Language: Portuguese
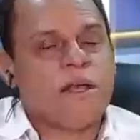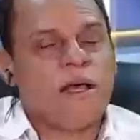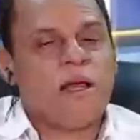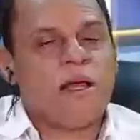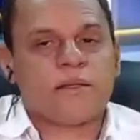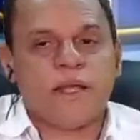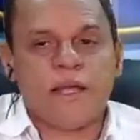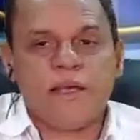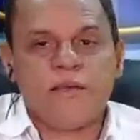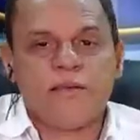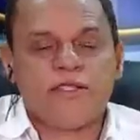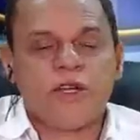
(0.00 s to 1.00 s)
é,
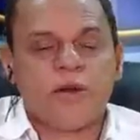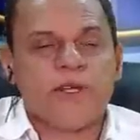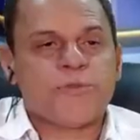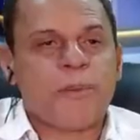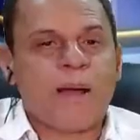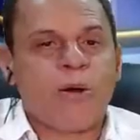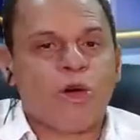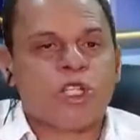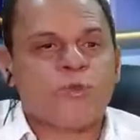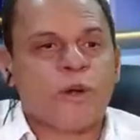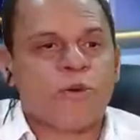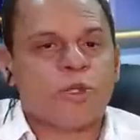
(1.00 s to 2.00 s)
tem geralmente pacotes
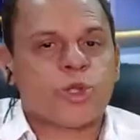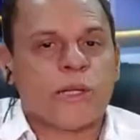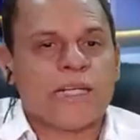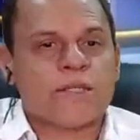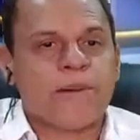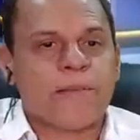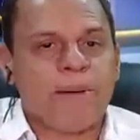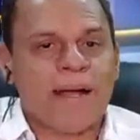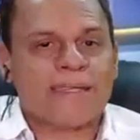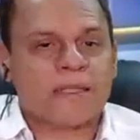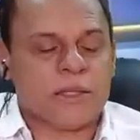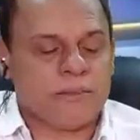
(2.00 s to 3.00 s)
promocionais para
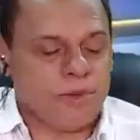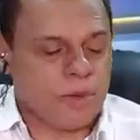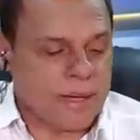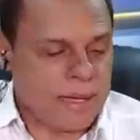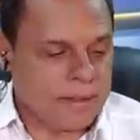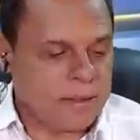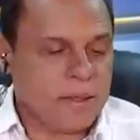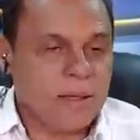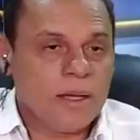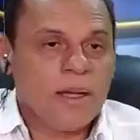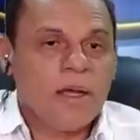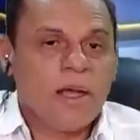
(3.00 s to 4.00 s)
baixa temporada,
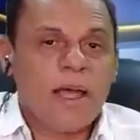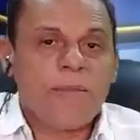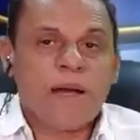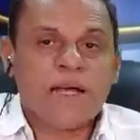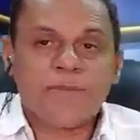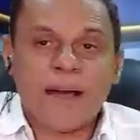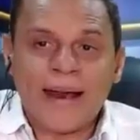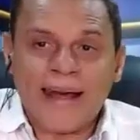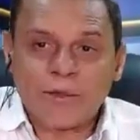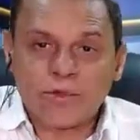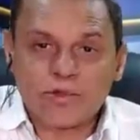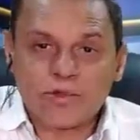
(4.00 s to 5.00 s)
é mais
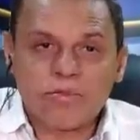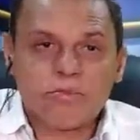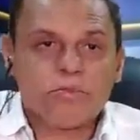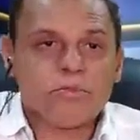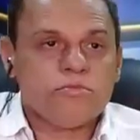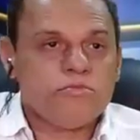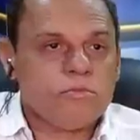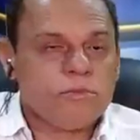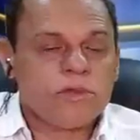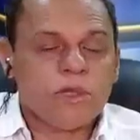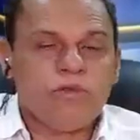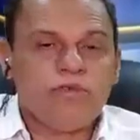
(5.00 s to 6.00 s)
barato,
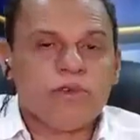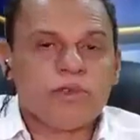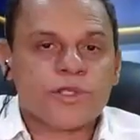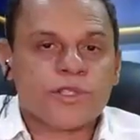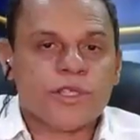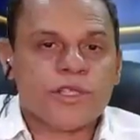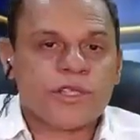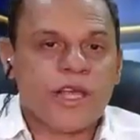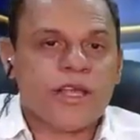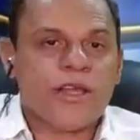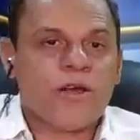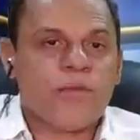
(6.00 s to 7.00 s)
então você
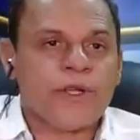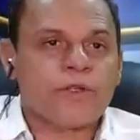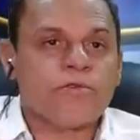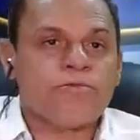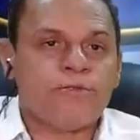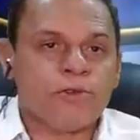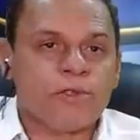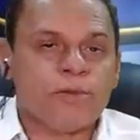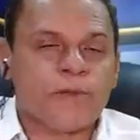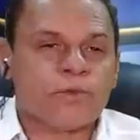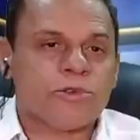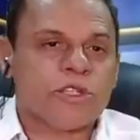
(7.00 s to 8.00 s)
tem realmente um fluxo de
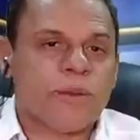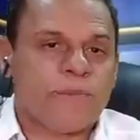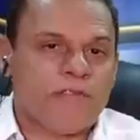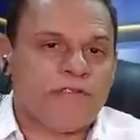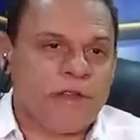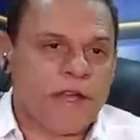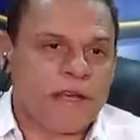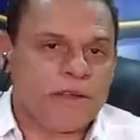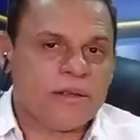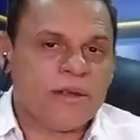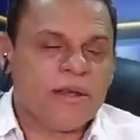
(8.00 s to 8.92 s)
pessoas que preferem